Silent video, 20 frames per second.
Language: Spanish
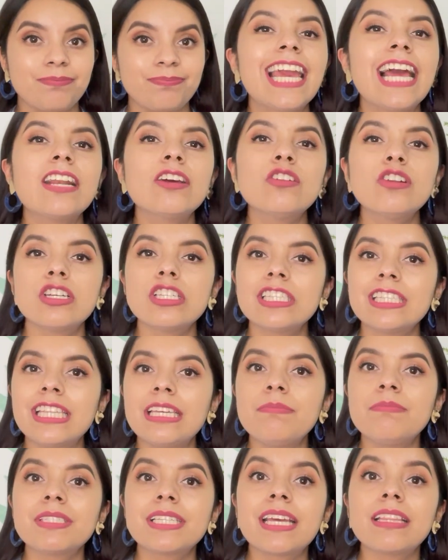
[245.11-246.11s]
Y algunos
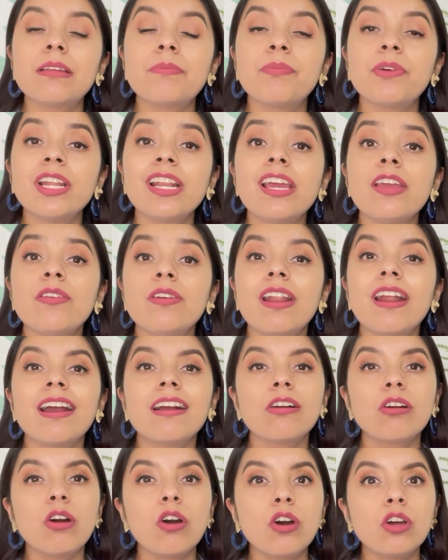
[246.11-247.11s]
tips que te pueden ayudar
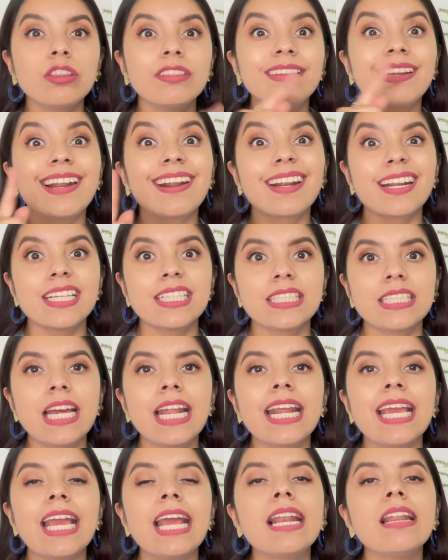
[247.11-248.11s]
a
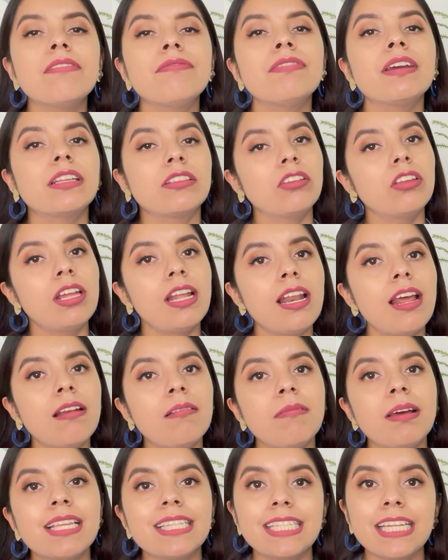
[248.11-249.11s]
contrarrestar el efecto del
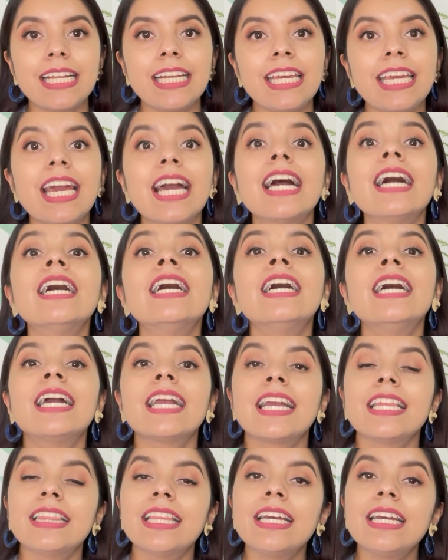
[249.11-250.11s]
alba sería
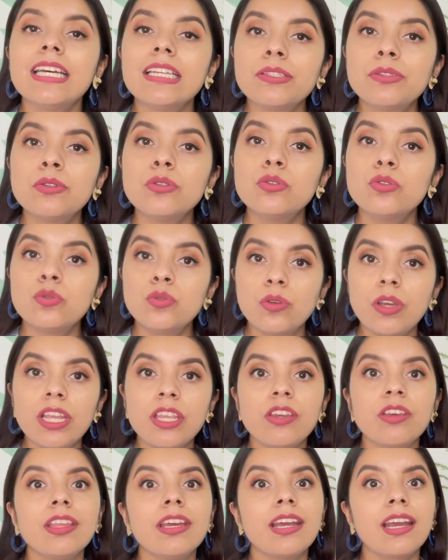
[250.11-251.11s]
que tengas un
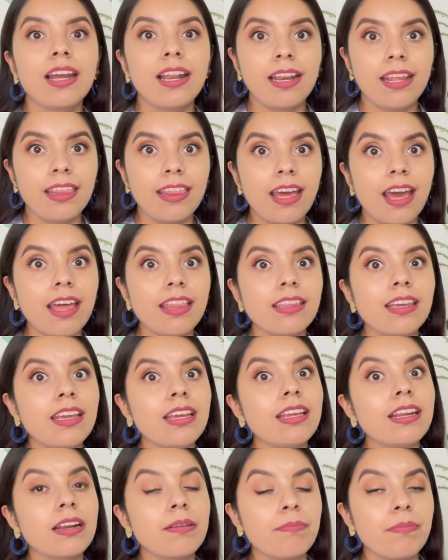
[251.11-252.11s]
sueño de calidad
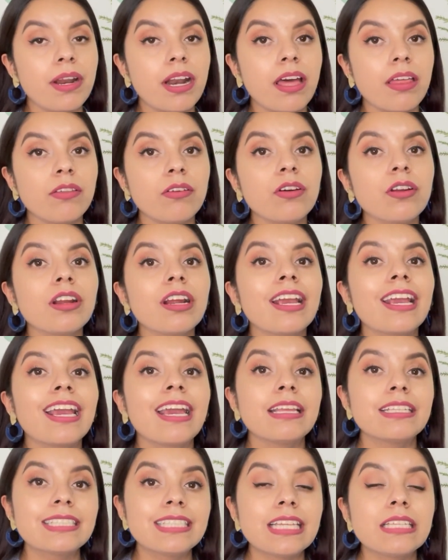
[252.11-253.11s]
y reparador,
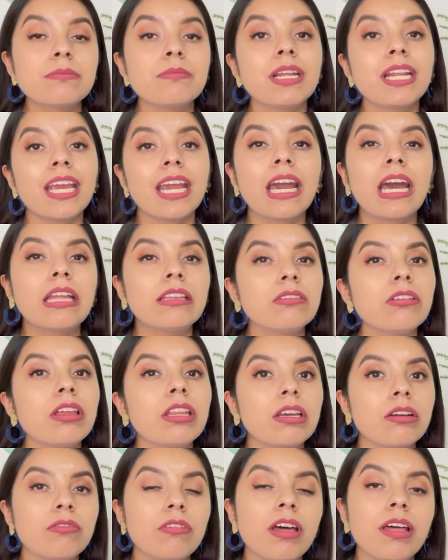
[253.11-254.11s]
que estés manejando
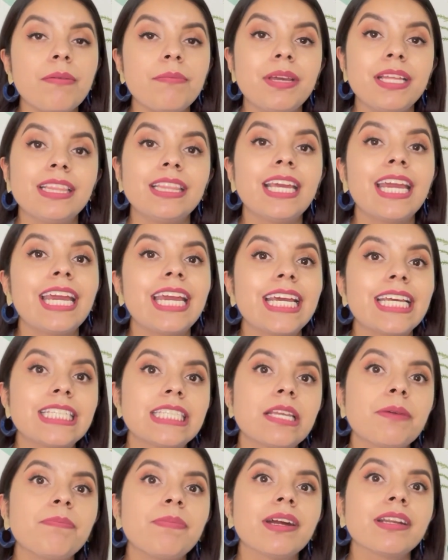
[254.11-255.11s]
adecuadamente
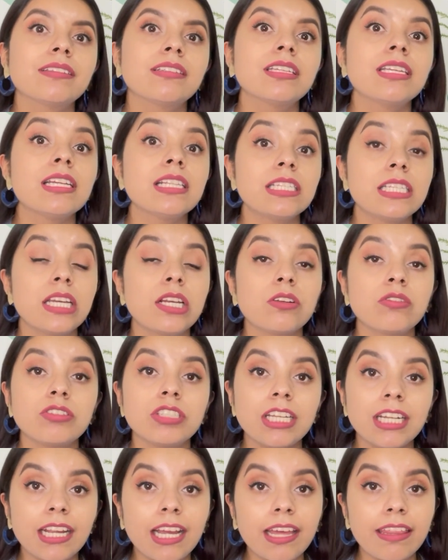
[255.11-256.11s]
esta parte del ciclo
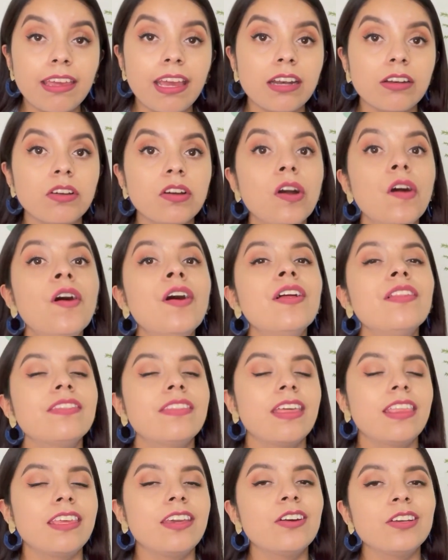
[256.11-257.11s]
circadiano.
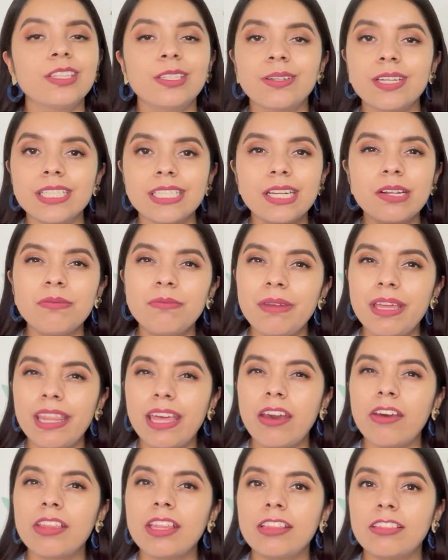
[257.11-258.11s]
Te digo, te voy a hacer un
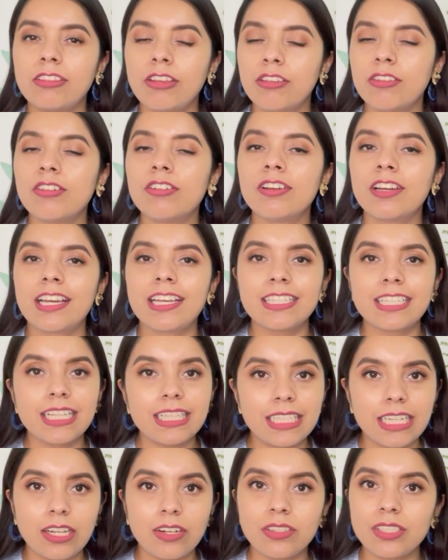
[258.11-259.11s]
video de todo lo que es
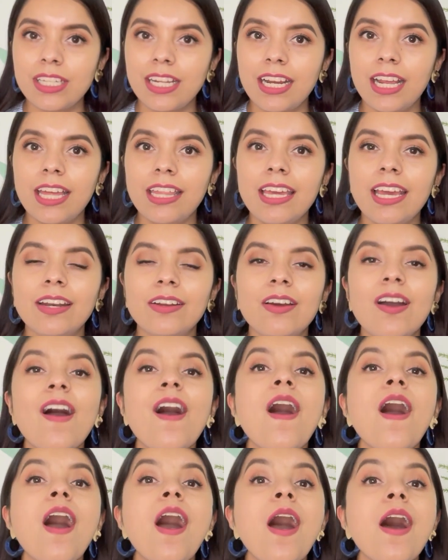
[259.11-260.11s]
el ciclo circadiano.
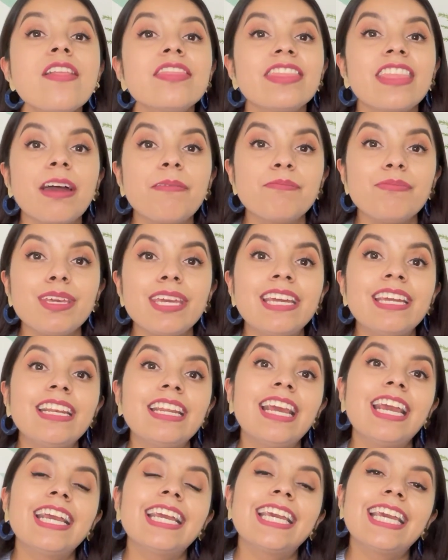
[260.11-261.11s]

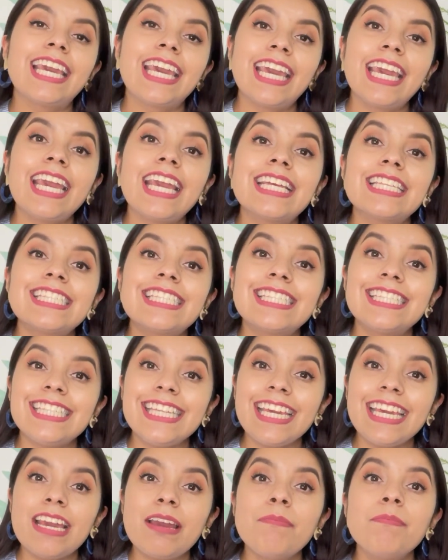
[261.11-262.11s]
También que
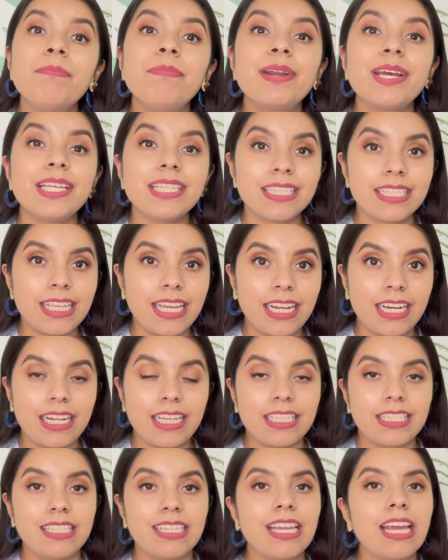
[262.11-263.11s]
siempre
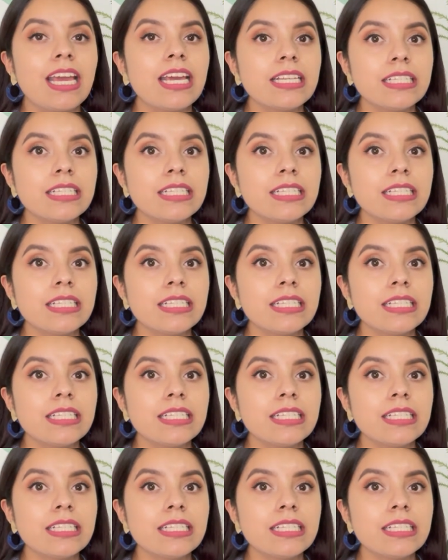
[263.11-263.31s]
cenes.